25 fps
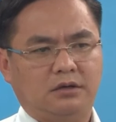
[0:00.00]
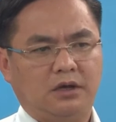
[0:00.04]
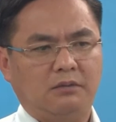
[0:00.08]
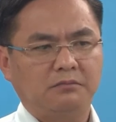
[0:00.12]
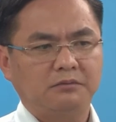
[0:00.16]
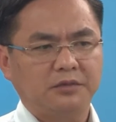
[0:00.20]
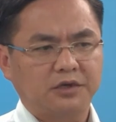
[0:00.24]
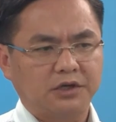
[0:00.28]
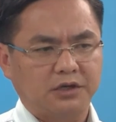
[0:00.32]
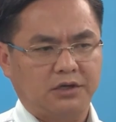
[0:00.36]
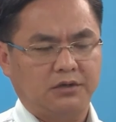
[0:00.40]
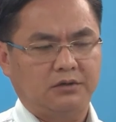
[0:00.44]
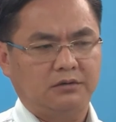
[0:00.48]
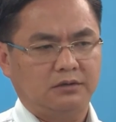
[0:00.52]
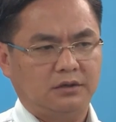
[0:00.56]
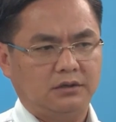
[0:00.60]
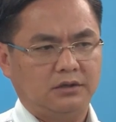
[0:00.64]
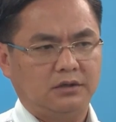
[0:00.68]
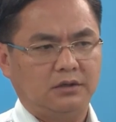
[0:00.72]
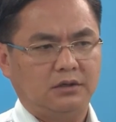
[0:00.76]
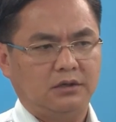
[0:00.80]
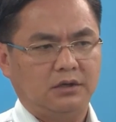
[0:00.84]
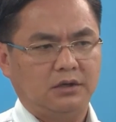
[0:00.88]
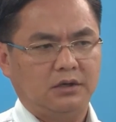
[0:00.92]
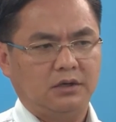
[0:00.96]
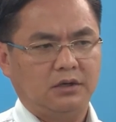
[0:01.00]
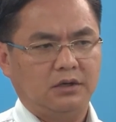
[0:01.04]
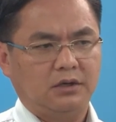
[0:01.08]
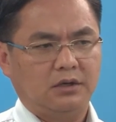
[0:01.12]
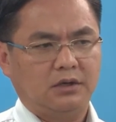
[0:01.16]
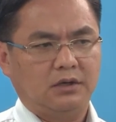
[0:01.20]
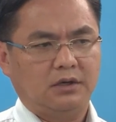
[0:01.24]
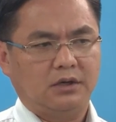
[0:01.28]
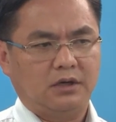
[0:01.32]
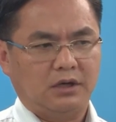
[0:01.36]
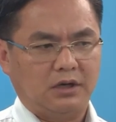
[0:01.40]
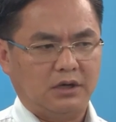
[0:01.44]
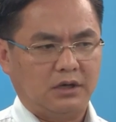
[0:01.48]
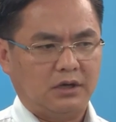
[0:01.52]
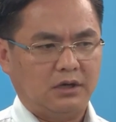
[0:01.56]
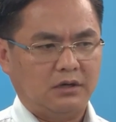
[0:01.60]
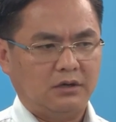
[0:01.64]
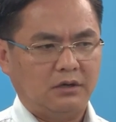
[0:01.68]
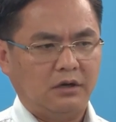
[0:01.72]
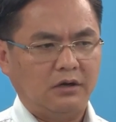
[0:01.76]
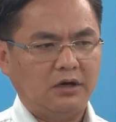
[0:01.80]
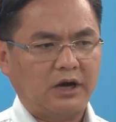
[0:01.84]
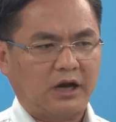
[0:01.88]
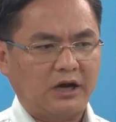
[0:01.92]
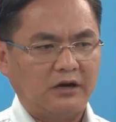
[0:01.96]
trăm triệu ở
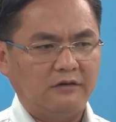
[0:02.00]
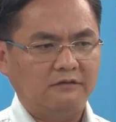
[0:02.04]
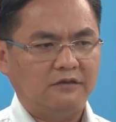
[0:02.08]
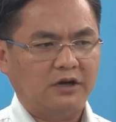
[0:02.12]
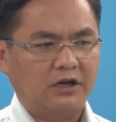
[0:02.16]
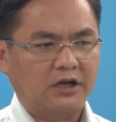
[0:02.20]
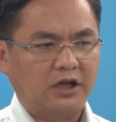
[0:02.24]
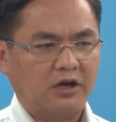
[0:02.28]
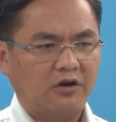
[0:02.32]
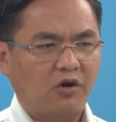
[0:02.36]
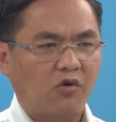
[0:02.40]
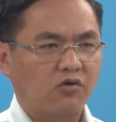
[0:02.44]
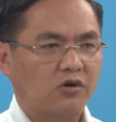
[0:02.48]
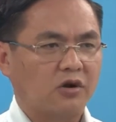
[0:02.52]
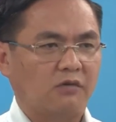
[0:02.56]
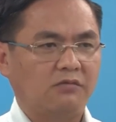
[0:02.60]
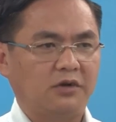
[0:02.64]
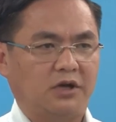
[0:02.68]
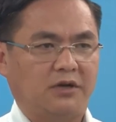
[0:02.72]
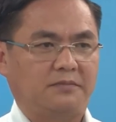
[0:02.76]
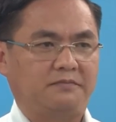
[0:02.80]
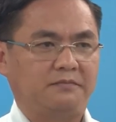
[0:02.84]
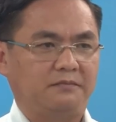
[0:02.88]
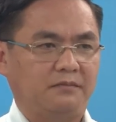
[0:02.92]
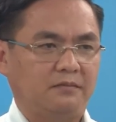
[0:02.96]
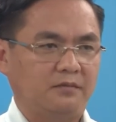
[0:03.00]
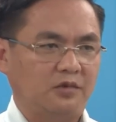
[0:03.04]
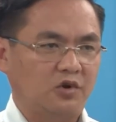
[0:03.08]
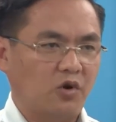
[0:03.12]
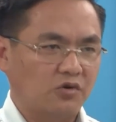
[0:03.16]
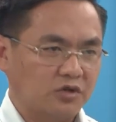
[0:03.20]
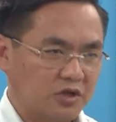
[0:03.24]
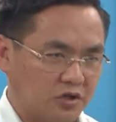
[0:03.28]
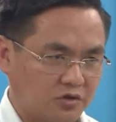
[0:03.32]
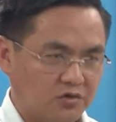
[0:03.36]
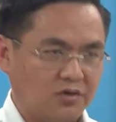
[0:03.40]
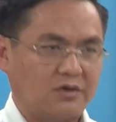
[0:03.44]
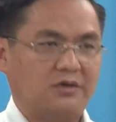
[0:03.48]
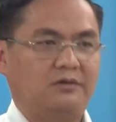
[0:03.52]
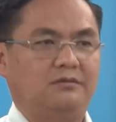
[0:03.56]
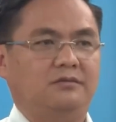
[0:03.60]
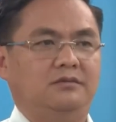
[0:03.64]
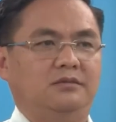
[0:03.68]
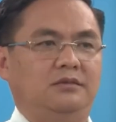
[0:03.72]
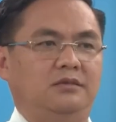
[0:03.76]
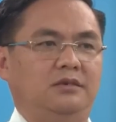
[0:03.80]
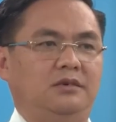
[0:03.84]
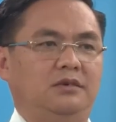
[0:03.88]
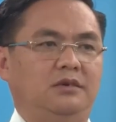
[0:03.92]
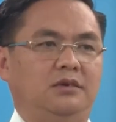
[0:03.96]
nó gắn với cái khu công nghiệp, khu chế xuất
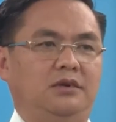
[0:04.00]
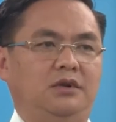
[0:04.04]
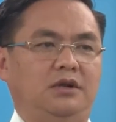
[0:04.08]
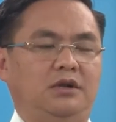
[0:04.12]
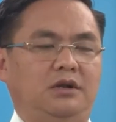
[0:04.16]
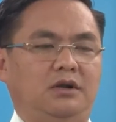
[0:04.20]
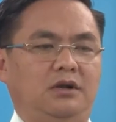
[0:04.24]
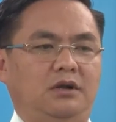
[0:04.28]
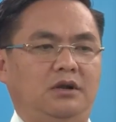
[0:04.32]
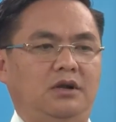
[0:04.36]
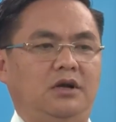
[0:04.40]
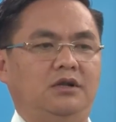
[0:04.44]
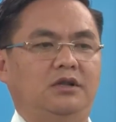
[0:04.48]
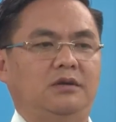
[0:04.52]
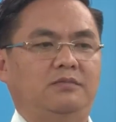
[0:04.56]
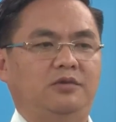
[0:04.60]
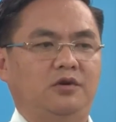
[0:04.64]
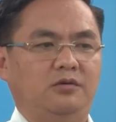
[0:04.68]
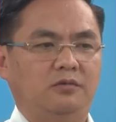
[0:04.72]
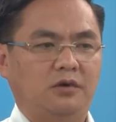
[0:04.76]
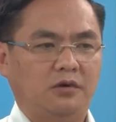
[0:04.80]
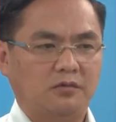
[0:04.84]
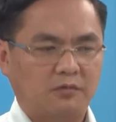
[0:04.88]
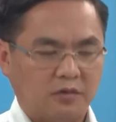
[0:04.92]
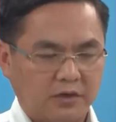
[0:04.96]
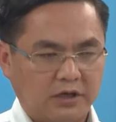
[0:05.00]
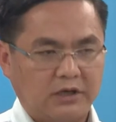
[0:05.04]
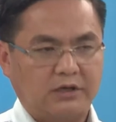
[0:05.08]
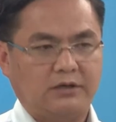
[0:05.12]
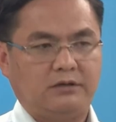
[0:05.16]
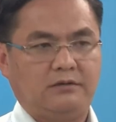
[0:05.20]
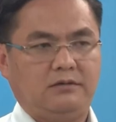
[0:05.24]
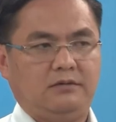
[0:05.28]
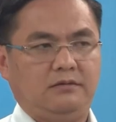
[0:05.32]
nơi tập trung đông của nhà.